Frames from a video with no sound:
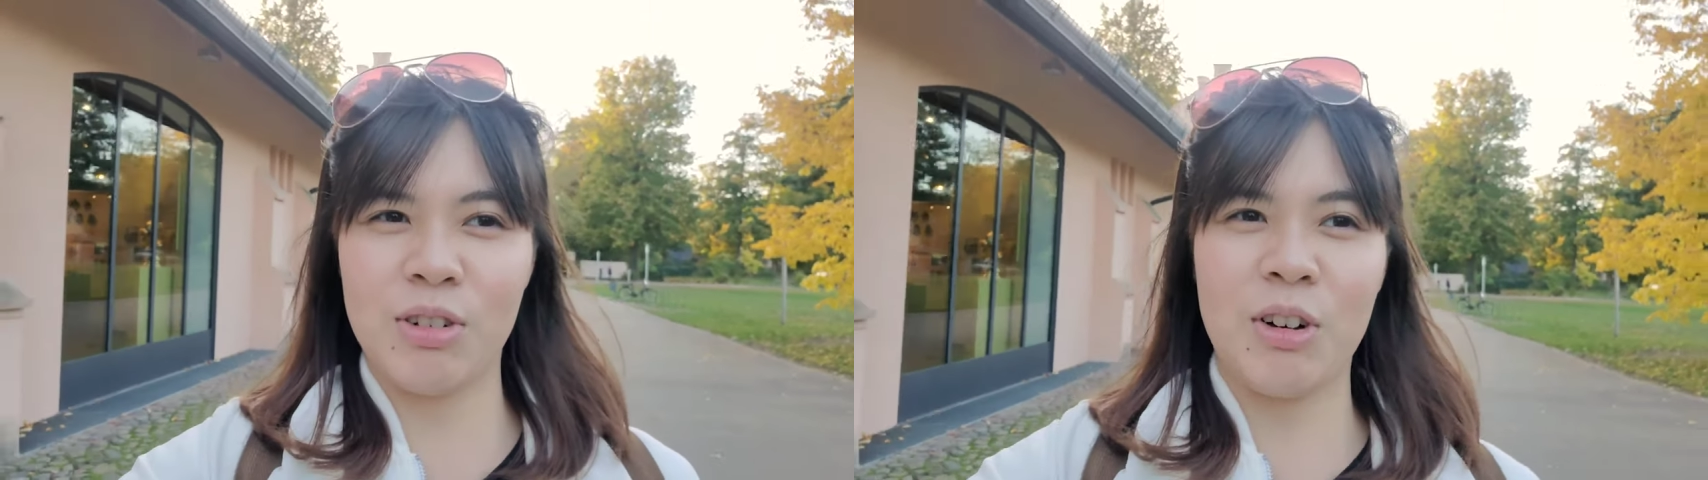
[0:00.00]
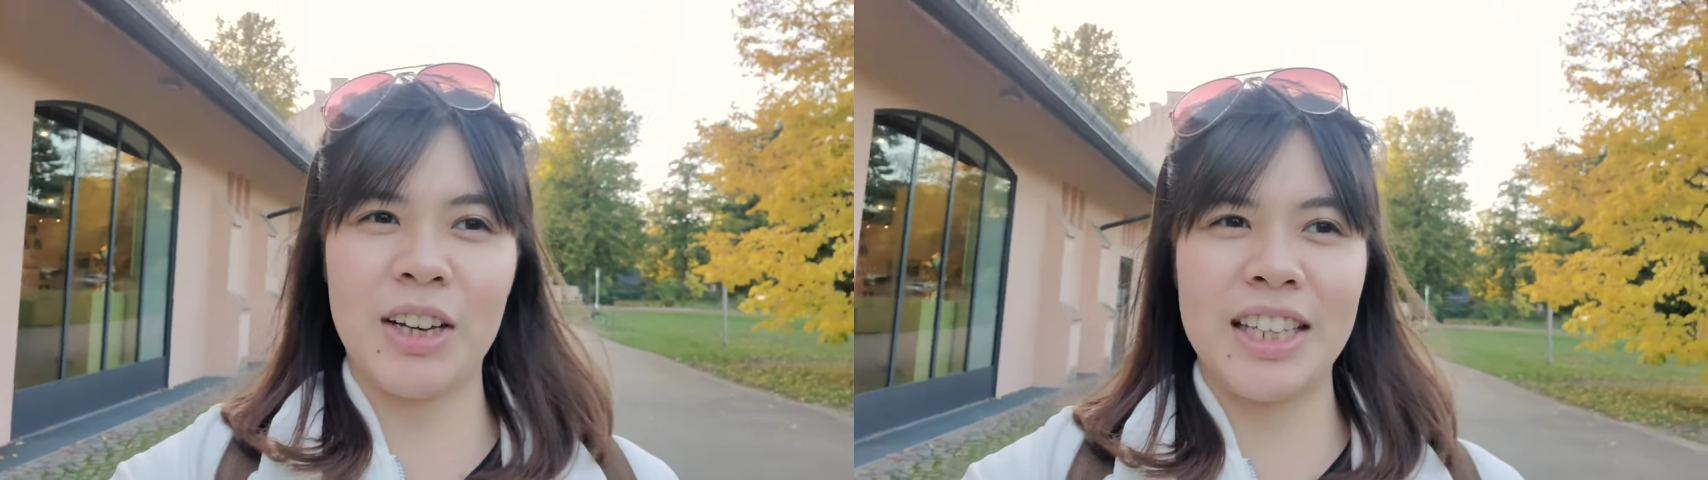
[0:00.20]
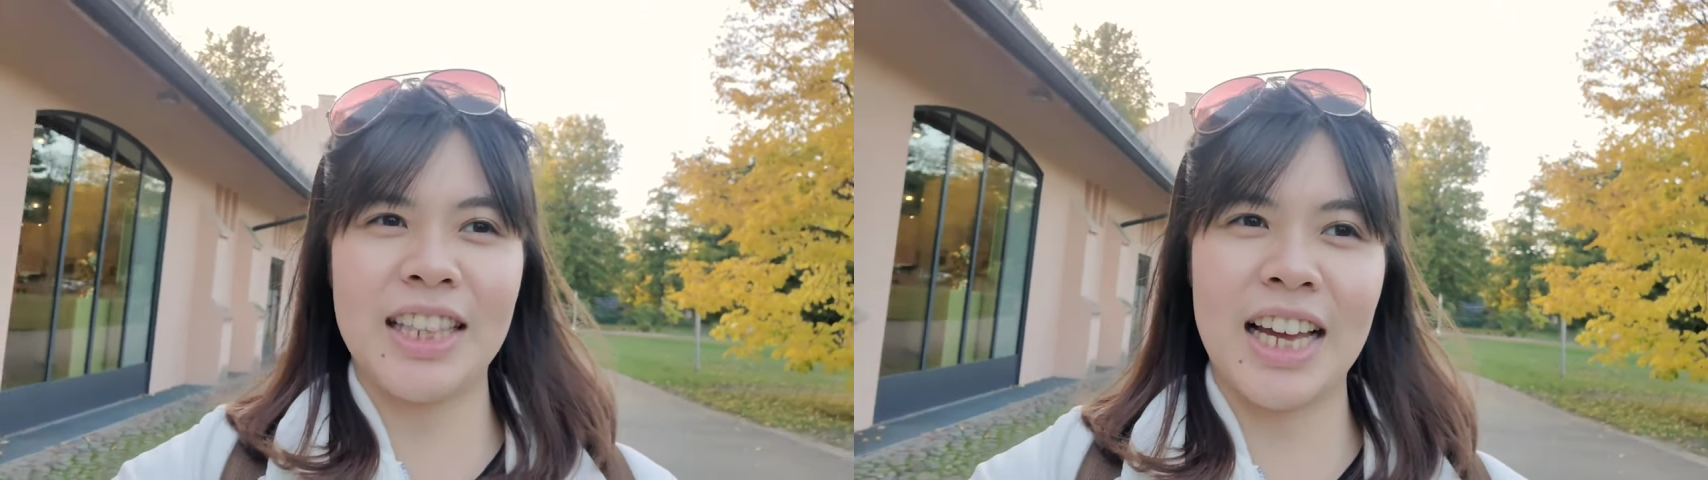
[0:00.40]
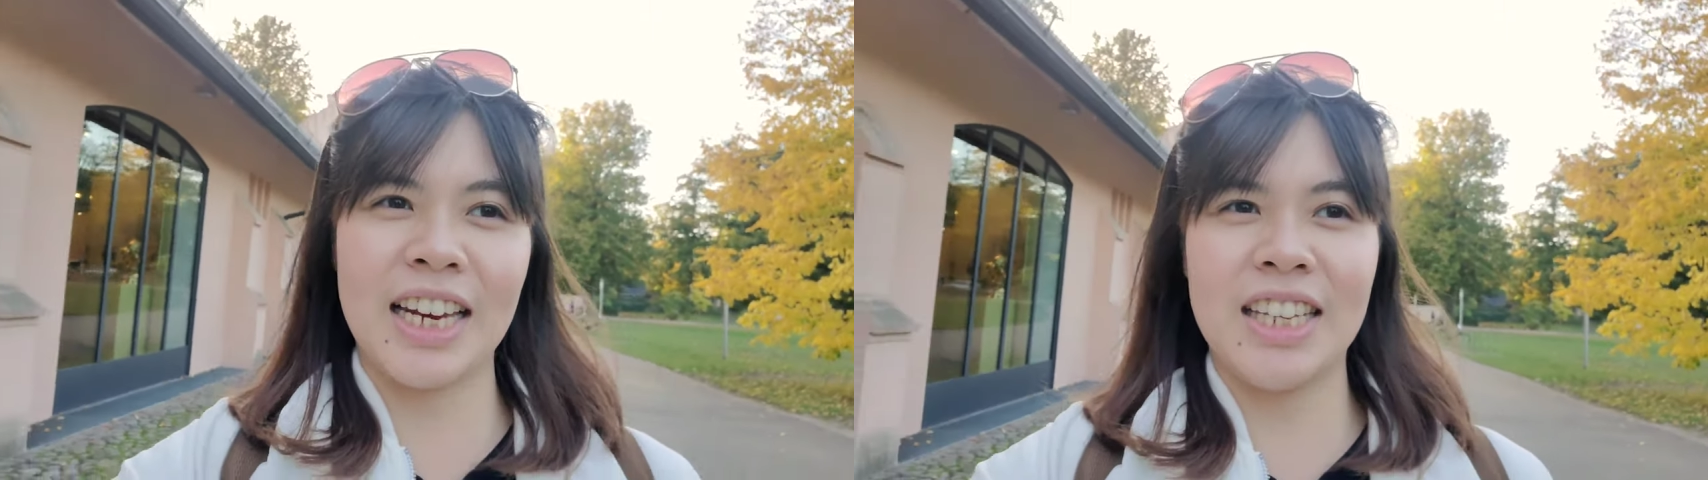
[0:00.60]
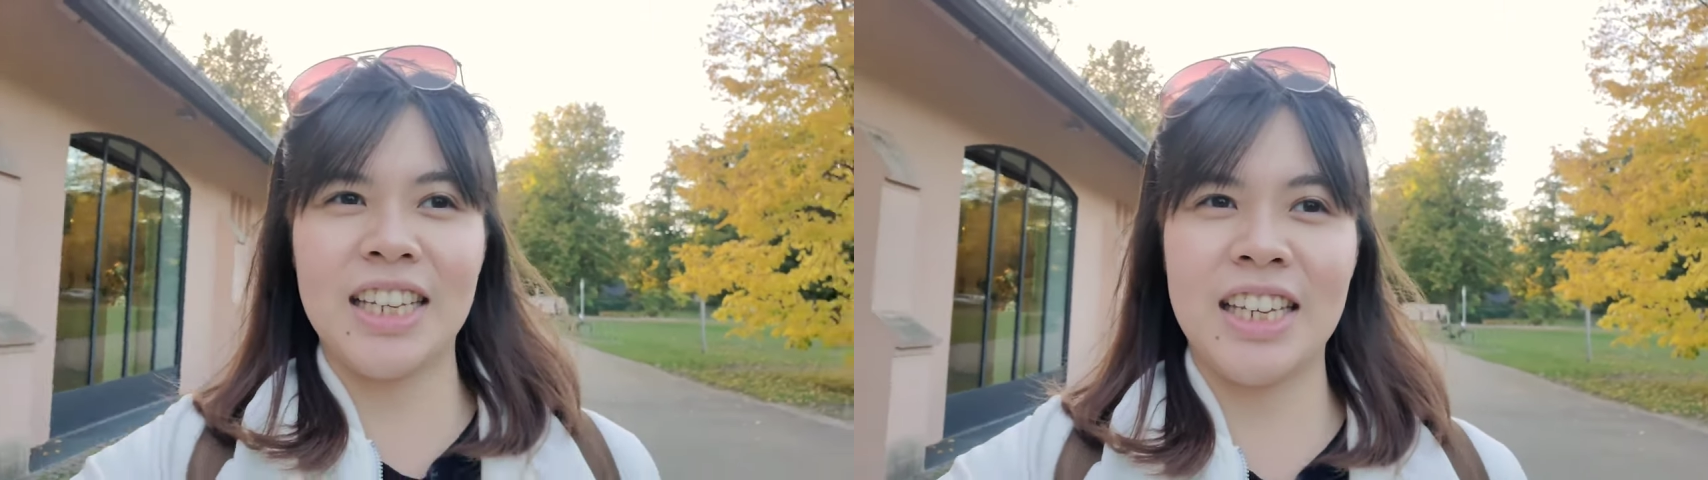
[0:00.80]
vlog
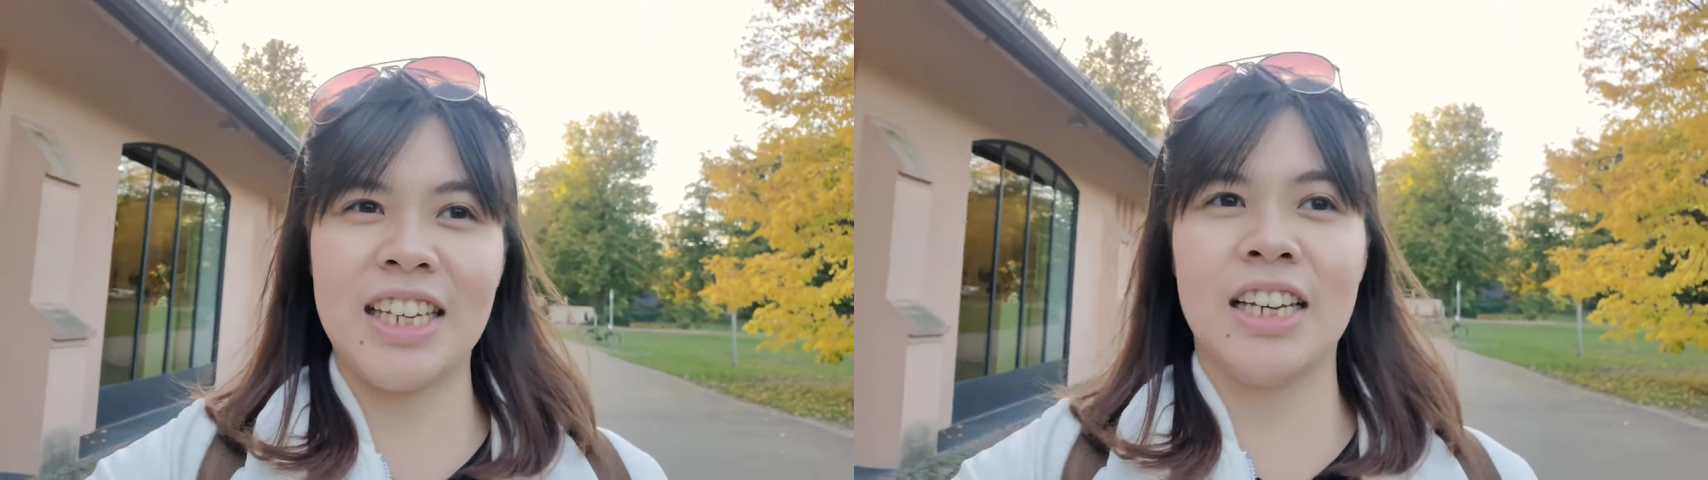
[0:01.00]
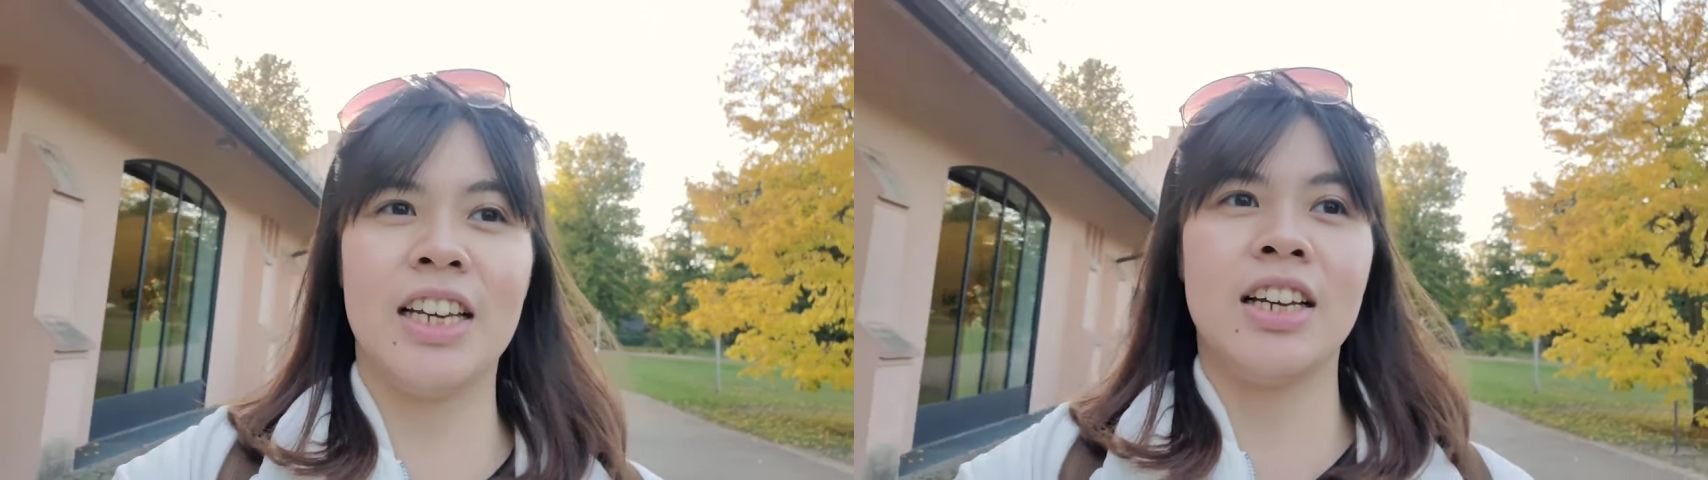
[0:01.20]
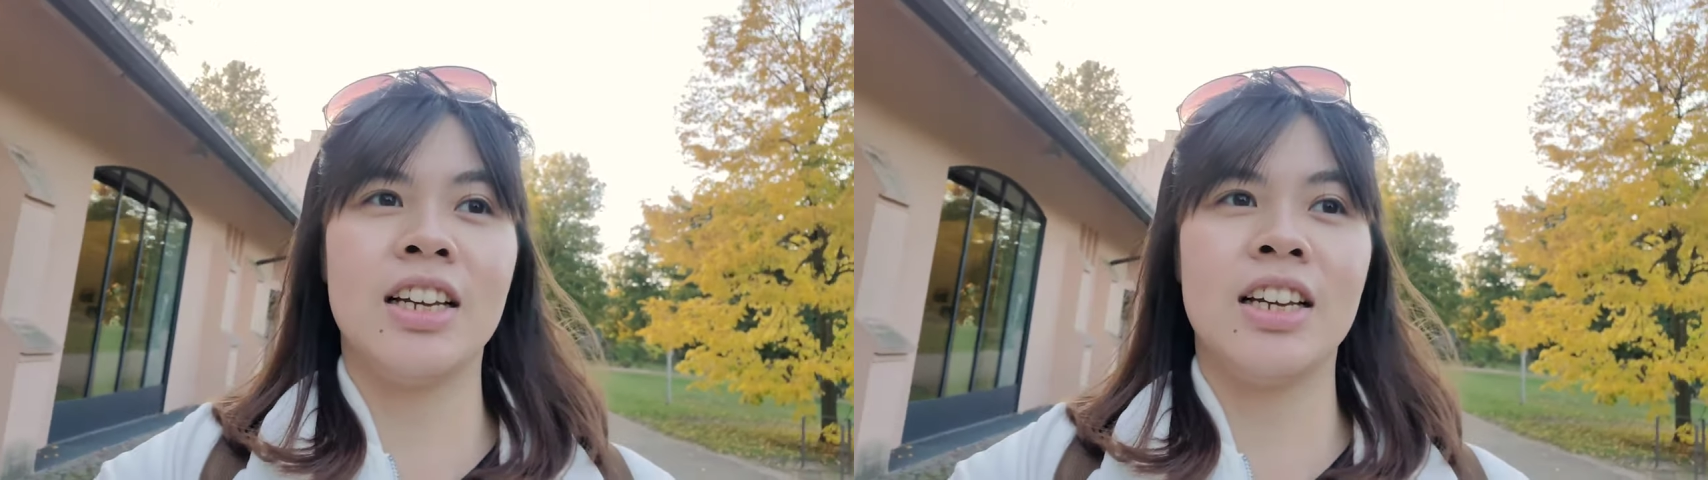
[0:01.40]
kita di